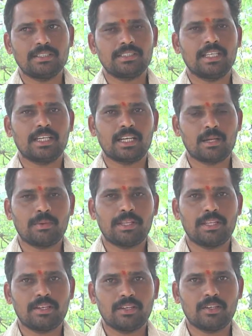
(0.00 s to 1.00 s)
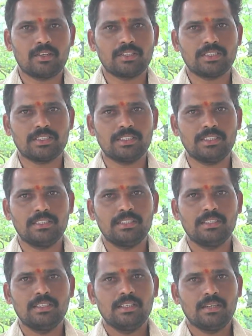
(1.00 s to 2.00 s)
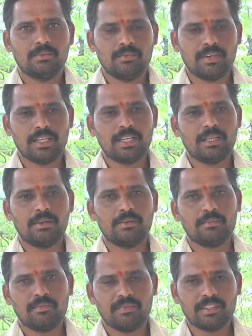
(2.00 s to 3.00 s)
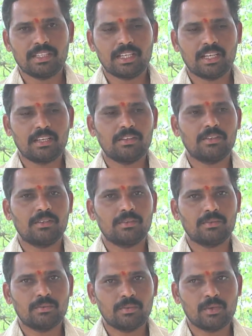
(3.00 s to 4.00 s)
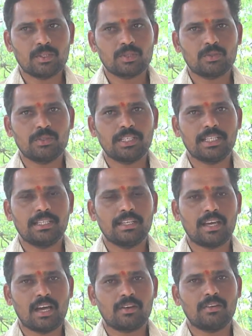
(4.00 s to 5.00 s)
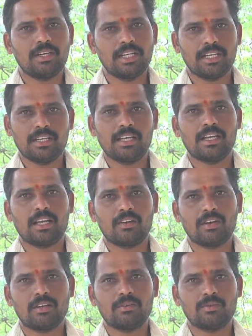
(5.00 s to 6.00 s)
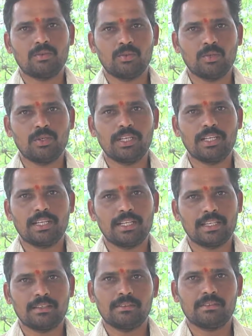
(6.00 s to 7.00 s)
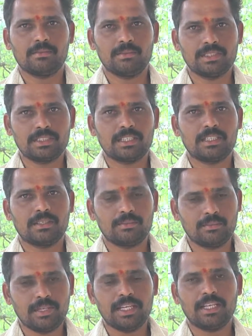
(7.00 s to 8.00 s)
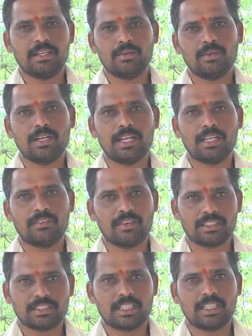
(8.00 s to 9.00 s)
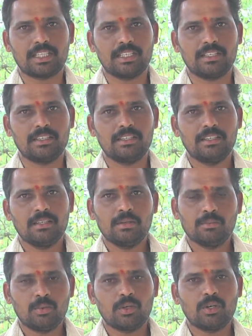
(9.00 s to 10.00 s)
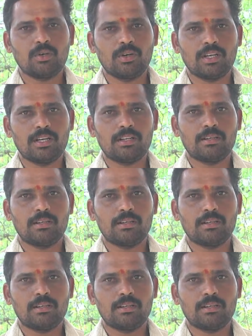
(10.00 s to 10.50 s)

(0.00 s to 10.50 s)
చేస్తే ఎకరాన్ని పదిహేను క్వింటల్ వచ్చింది వేరే విత్తనాలు పోల్చుకుంటే ఏంటంటే ఆకు నీట్గా రావడం గూడు ఇట్లా మంచిగా నీట్గా ఉండడానికి వర్షానికి ముగ్గు కూడా